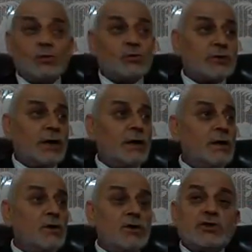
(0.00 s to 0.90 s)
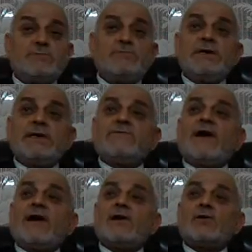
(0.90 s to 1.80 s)
Yoksa hiçbir
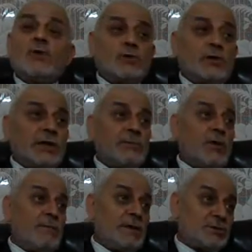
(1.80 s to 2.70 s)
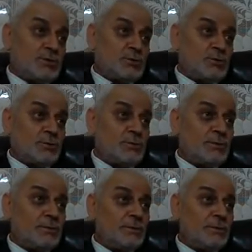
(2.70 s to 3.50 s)
varlık yoktur ki Muhammedsiz olsun.